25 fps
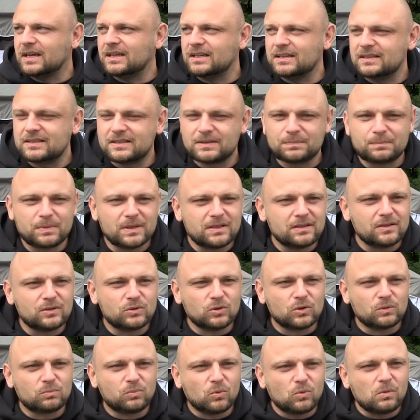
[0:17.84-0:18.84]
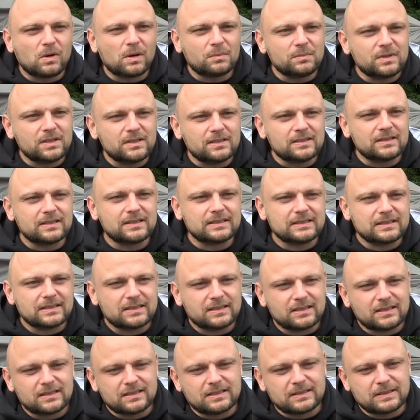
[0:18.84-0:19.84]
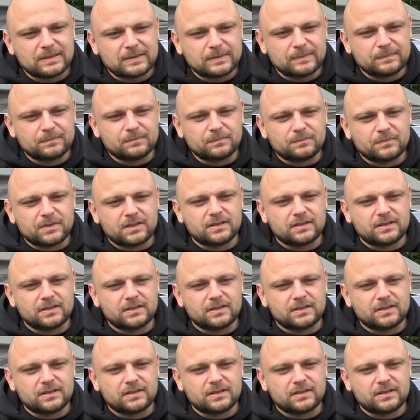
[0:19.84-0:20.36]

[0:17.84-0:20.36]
Ich bin Dirk Bubamin, ähm,